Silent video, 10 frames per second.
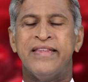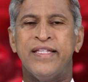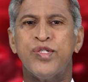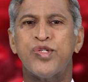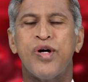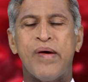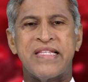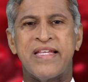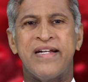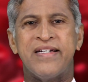
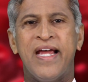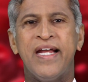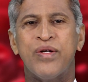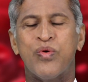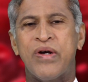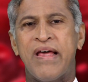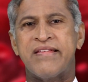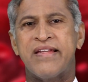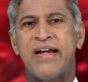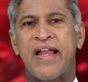తీసుకోవాల్సిన డైట్కు
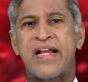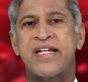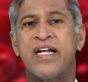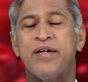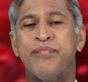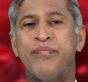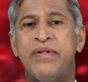ఉండాల్సిన లక్షణం